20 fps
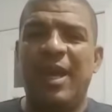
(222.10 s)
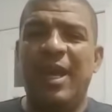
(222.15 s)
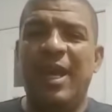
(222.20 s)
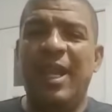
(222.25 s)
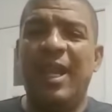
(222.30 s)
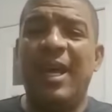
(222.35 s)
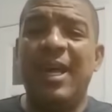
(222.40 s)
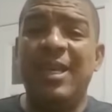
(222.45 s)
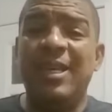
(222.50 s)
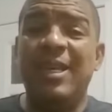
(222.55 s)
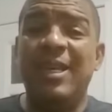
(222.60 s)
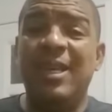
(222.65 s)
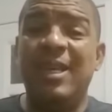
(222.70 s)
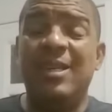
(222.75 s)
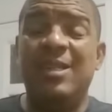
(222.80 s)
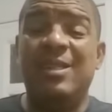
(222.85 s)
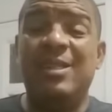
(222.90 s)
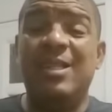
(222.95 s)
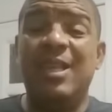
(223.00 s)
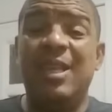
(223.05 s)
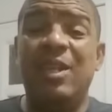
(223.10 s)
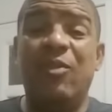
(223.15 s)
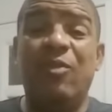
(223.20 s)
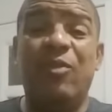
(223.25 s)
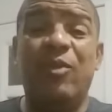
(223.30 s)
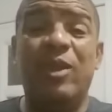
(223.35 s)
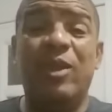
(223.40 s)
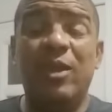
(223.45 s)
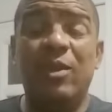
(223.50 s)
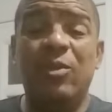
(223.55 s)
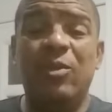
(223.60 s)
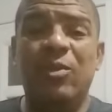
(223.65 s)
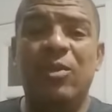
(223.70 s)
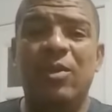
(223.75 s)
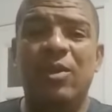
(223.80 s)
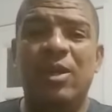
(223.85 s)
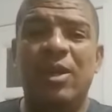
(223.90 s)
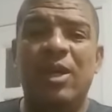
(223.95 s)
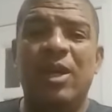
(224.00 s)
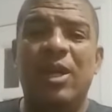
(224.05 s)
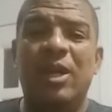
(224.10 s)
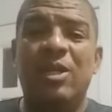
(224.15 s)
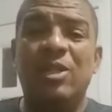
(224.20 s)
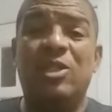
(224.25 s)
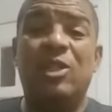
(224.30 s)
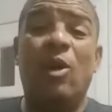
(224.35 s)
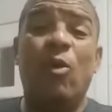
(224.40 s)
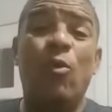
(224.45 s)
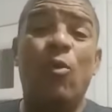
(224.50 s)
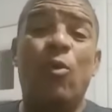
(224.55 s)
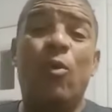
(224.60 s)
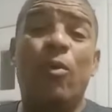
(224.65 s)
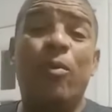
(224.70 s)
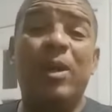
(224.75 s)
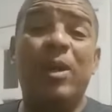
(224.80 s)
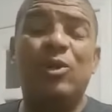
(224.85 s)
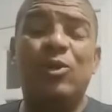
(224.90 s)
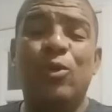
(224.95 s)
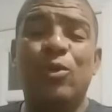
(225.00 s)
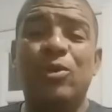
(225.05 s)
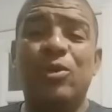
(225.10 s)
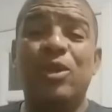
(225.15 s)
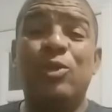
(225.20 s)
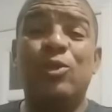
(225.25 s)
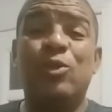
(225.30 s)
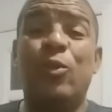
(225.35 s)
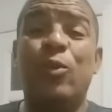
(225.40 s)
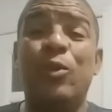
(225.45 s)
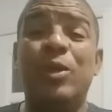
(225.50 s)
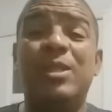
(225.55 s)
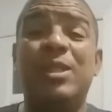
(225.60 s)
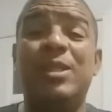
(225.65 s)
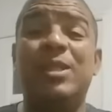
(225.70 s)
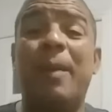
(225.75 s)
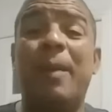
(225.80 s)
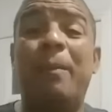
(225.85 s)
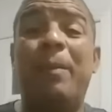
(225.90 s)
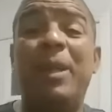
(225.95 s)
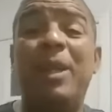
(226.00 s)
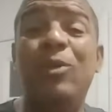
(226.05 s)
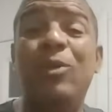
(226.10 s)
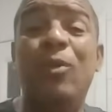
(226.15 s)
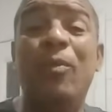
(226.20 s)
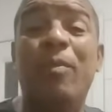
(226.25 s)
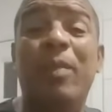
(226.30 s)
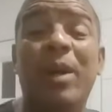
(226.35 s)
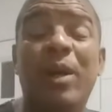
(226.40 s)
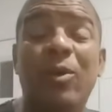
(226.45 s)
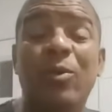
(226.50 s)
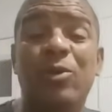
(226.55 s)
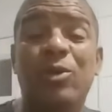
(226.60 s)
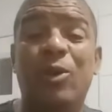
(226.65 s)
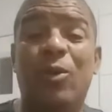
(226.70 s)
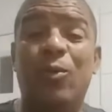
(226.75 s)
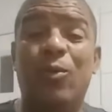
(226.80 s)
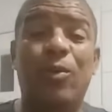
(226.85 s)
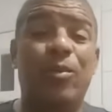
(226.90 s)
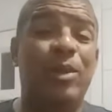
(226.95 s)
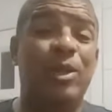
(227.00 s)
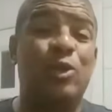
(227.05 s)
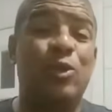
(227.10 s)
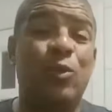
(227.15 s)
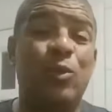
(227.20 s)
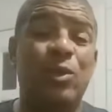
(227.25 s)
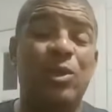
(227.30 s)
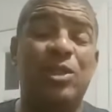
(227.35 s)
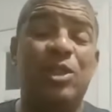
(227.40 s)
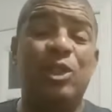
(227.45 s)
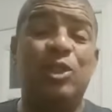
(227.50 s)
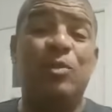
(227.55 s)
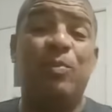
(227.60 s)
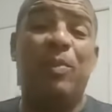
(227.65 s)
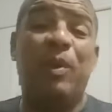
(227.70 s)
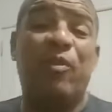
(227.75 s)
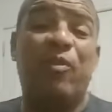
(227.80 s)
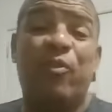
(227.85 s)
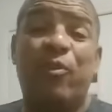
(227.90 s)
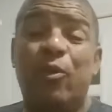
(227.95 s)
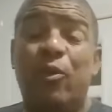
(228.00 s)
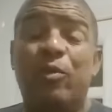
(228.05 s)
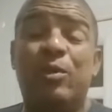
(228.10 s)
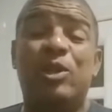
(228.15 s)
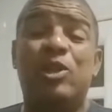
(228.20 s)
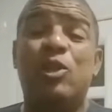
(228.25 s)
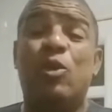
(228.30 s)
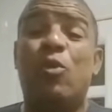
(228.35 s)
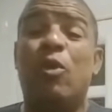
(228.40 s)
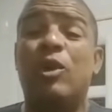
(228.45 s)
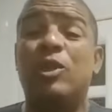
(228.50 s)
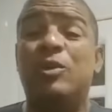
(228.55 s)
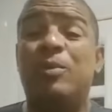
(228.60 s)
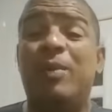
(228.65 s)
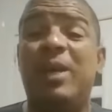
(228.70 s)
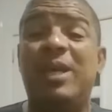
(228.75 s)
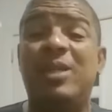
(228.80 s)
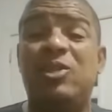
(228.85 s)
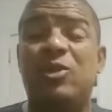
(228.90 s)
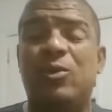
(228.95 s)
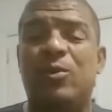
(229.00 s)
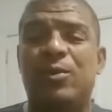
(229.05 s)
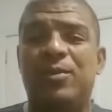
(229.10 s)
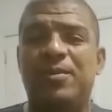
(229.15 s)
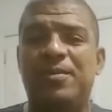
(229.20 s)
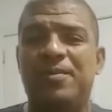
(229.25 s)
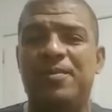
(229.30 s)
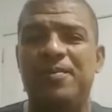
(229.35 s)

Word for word: ela ia se livrando de algumas outras coisas, abrindo mão de algumas coisas, de perfume, de cosmético.